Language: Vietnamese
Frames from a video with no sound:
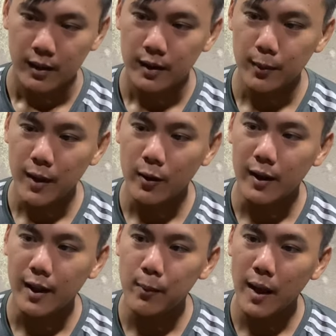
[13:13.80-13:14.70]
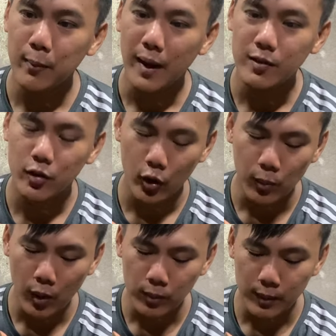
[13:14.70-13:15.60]
Tiếp theo là cây mai mã số
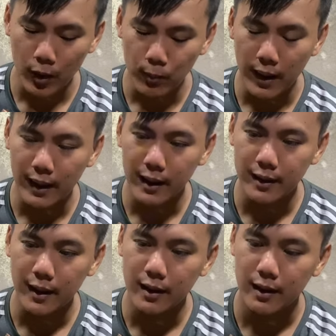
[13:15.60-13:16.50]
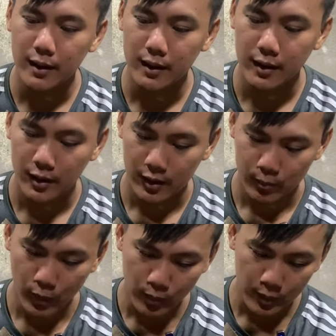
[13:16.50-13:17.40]
bốn mươi mốt bê ha anh chị.
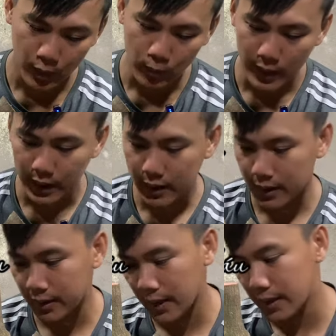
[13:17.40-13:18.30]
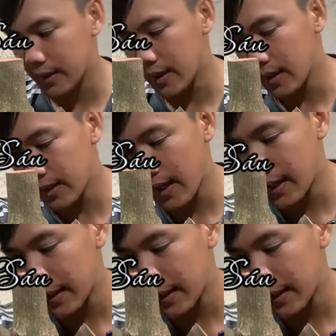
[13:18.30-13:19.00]
bốn mươi mốt bê. Cây này đế khá